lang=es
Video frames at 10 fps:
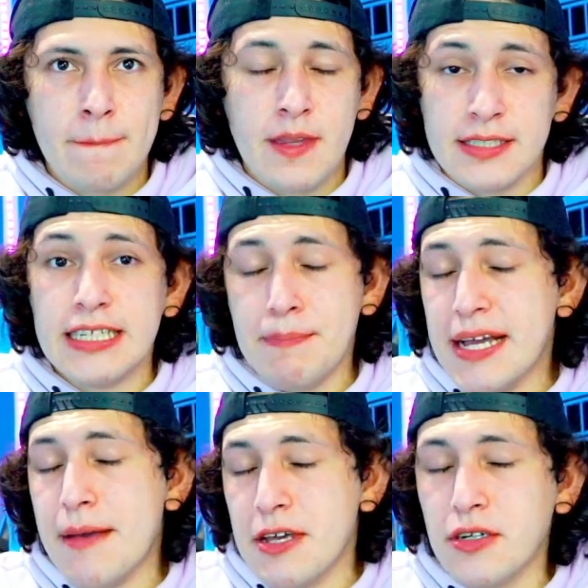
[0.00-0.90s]
Sí
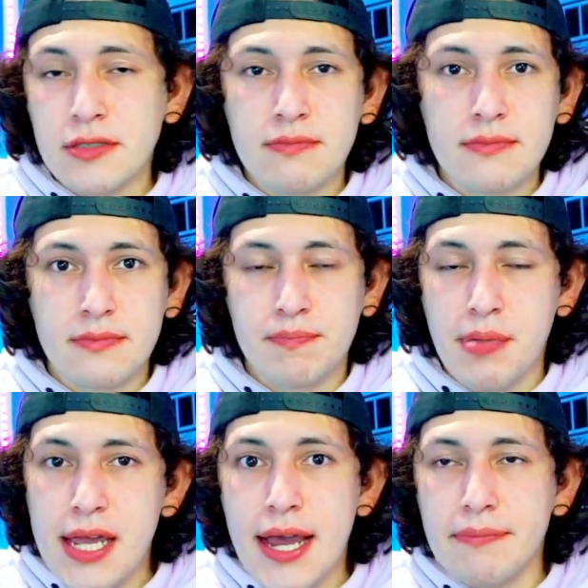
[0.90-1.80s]
pica, amigos.
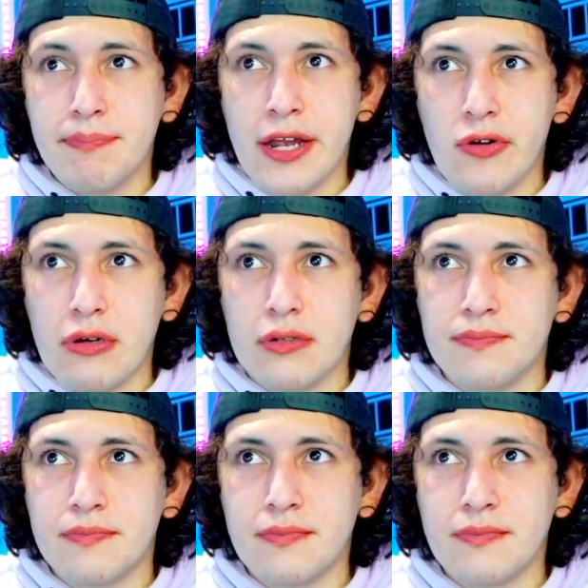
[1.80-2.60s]
Pica, pero